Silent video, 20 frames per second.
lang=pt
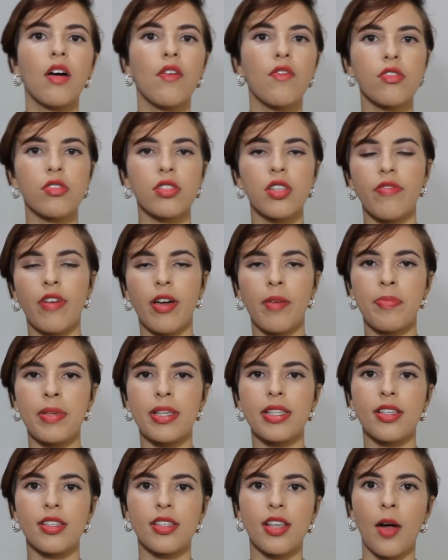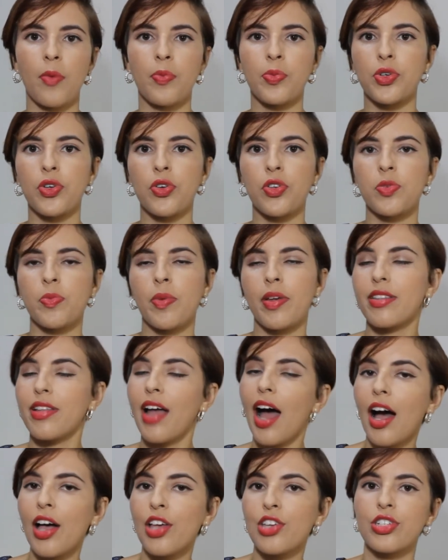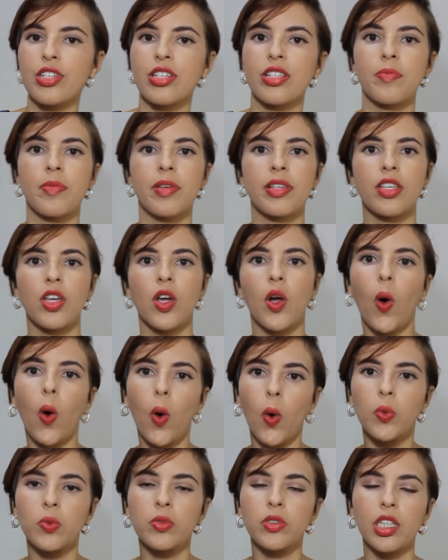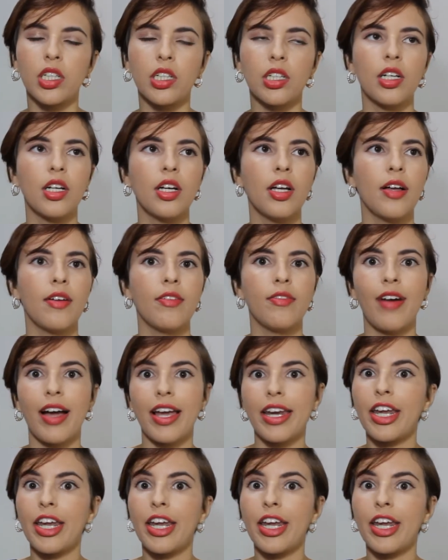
você vai pesquisar por hospedagens mais em conta, vai